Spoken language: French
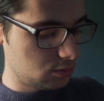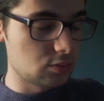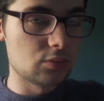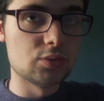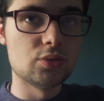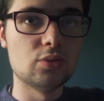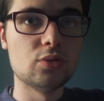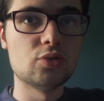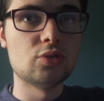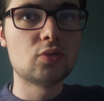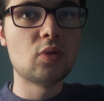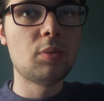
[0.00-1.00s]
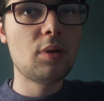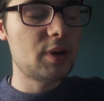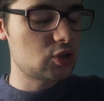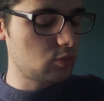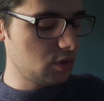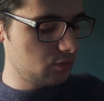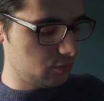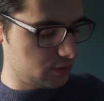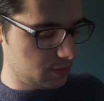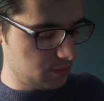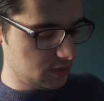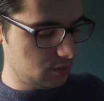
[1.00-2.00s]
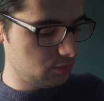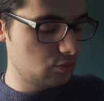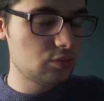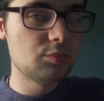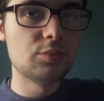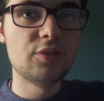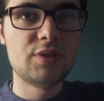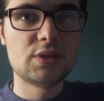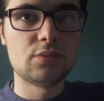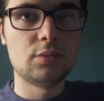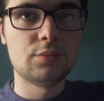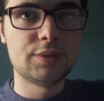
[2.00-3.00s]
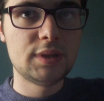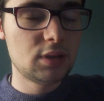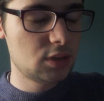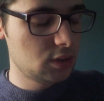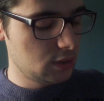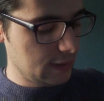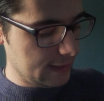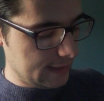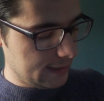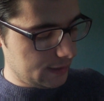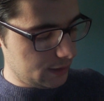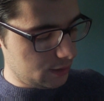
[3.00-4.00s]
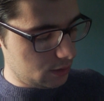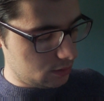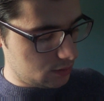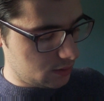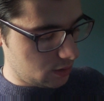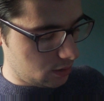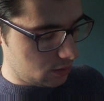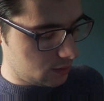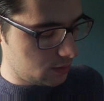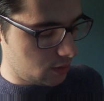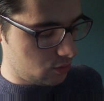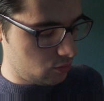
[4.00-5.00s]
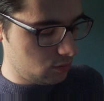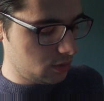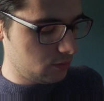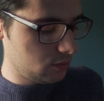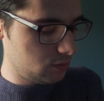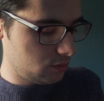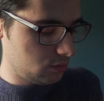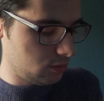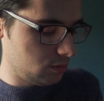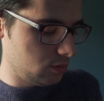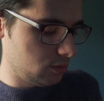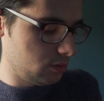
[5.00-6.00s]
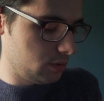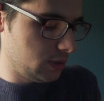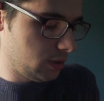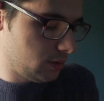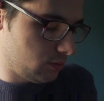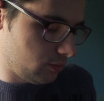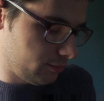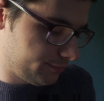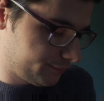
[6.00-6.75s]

Donc je, ne comprends pas. Je crois que vous y mettez beaucoup de mauvaise volonté et euh, ça, nuit à votre euh, guérison.